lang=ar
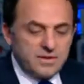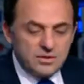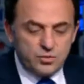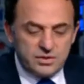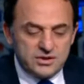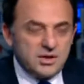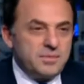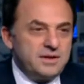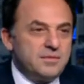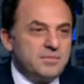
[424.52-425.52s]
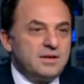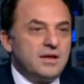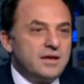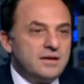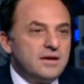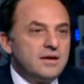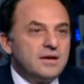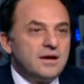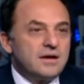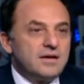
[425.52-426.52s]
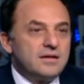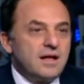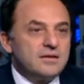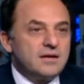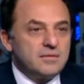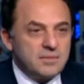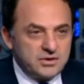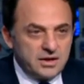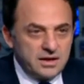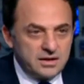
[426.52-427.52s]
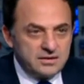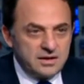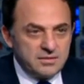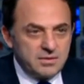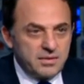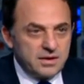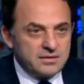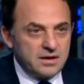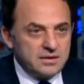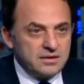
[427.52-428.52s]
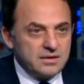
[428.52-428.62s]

نكون ايجابيين بالنهايه اكيد عندنا مشاكل كثيره بالبلد يعني